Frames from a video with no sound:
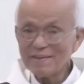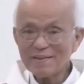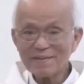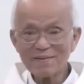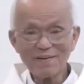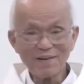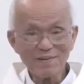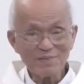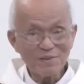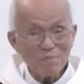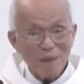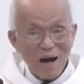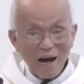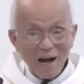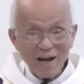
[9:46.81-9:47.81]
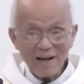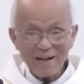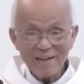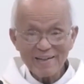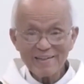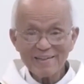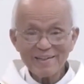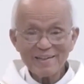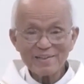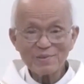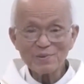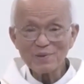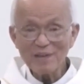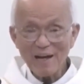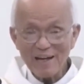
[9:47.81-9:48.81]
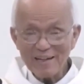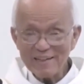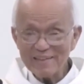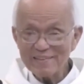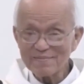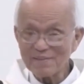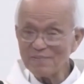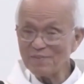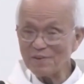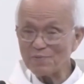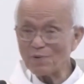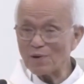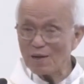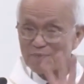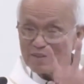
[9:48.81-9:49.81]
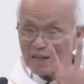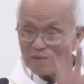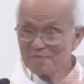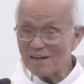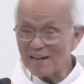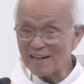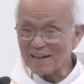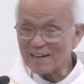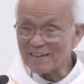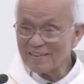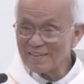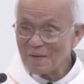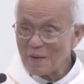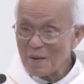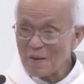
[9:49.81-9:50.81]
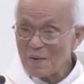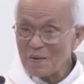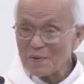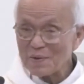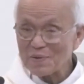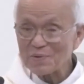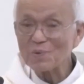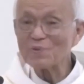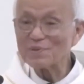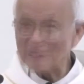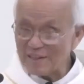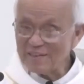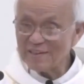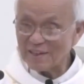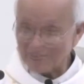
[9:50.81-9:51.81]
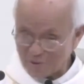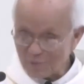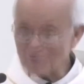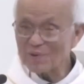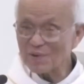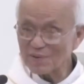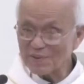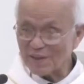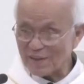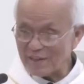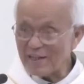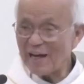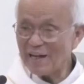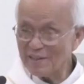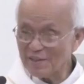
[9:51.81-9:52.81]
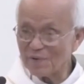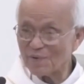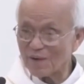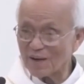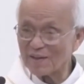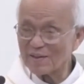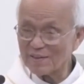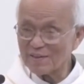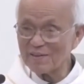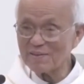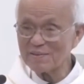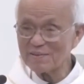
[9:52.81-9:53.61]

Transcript: rồi lần thứ ba Chúa đến bởi vì phúc âm nhắc ba lần tôi tin rằng Chúa có thể ghé nhiều lần nữa